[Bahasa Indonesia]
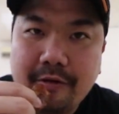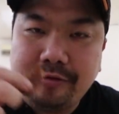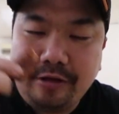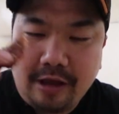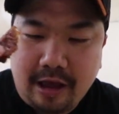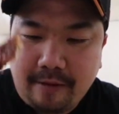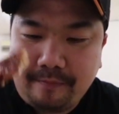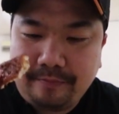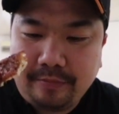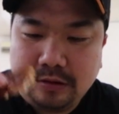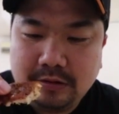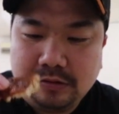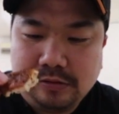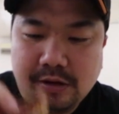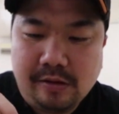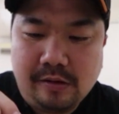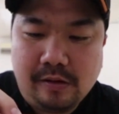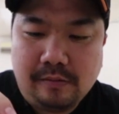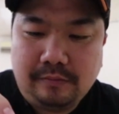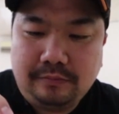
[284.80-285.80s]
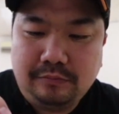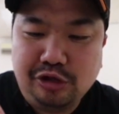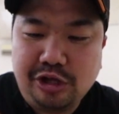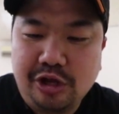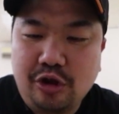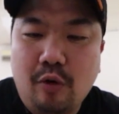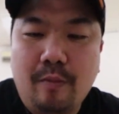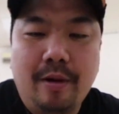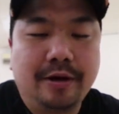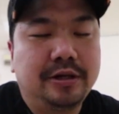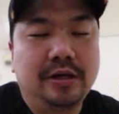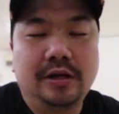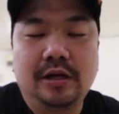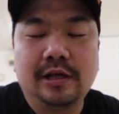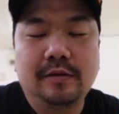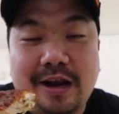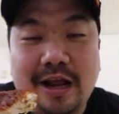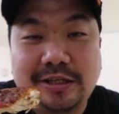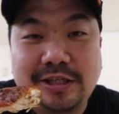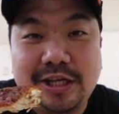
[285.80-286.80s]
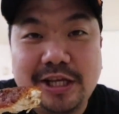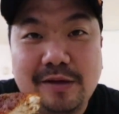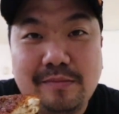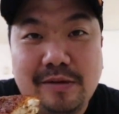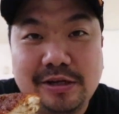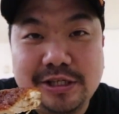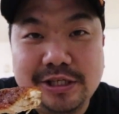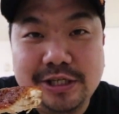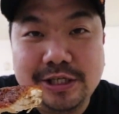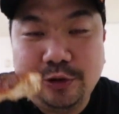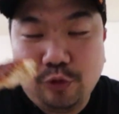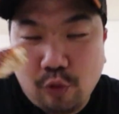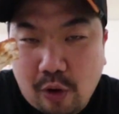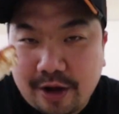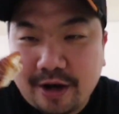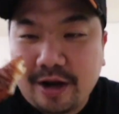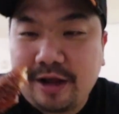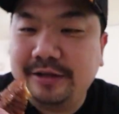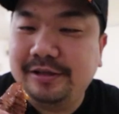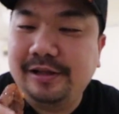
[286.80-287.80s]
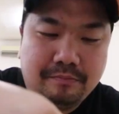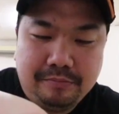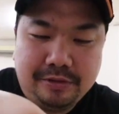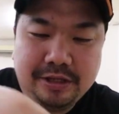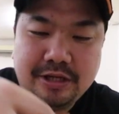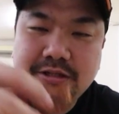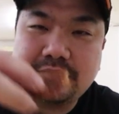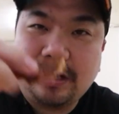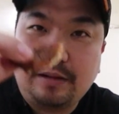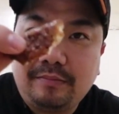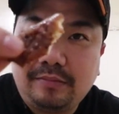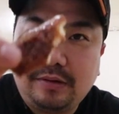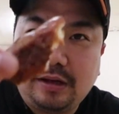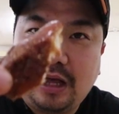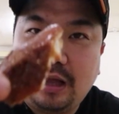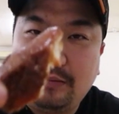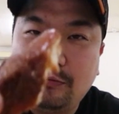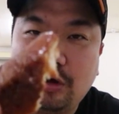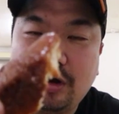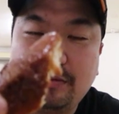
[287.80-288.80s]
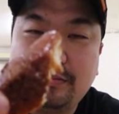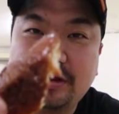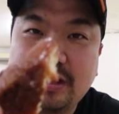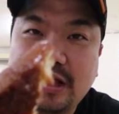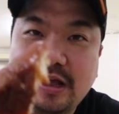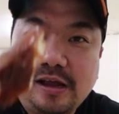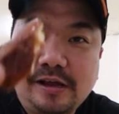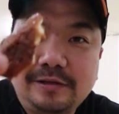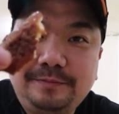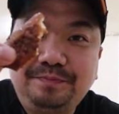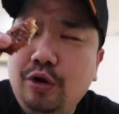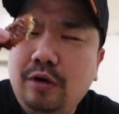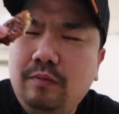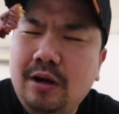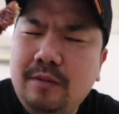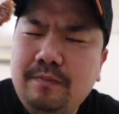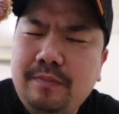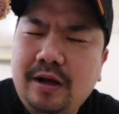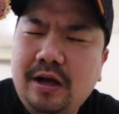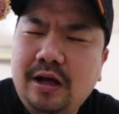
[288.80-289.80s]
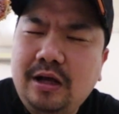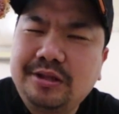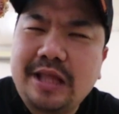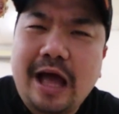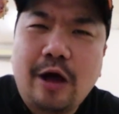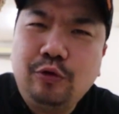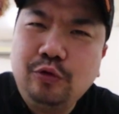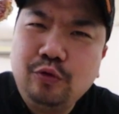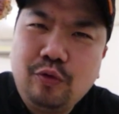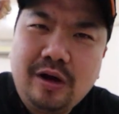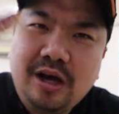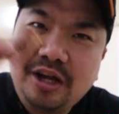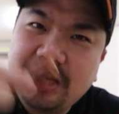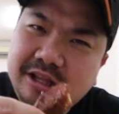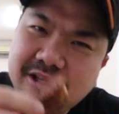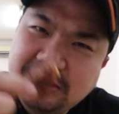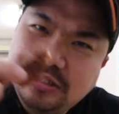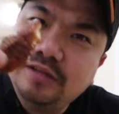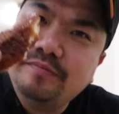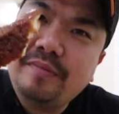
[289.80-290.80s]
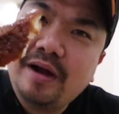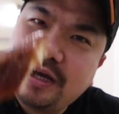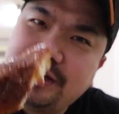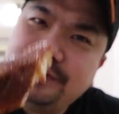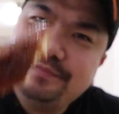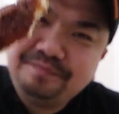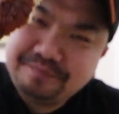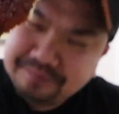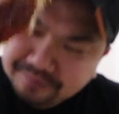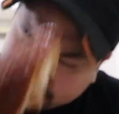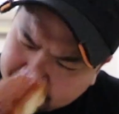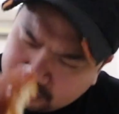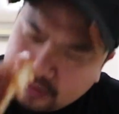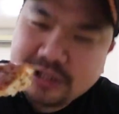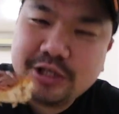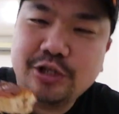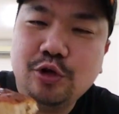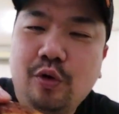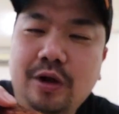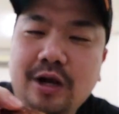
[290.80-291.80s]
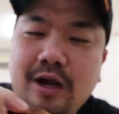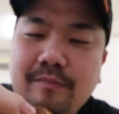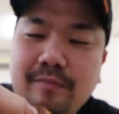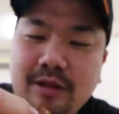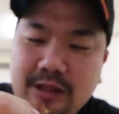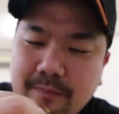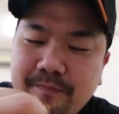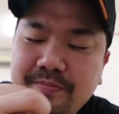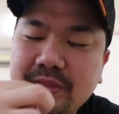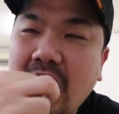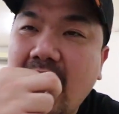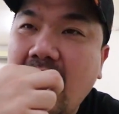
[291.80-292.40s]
Ya, ini ya, masih nyoba sih. Rasanya masih juara. Mie sama ayam goreng yang udah berapa tahun gue nggak datang sini makan masih juara. Tetap.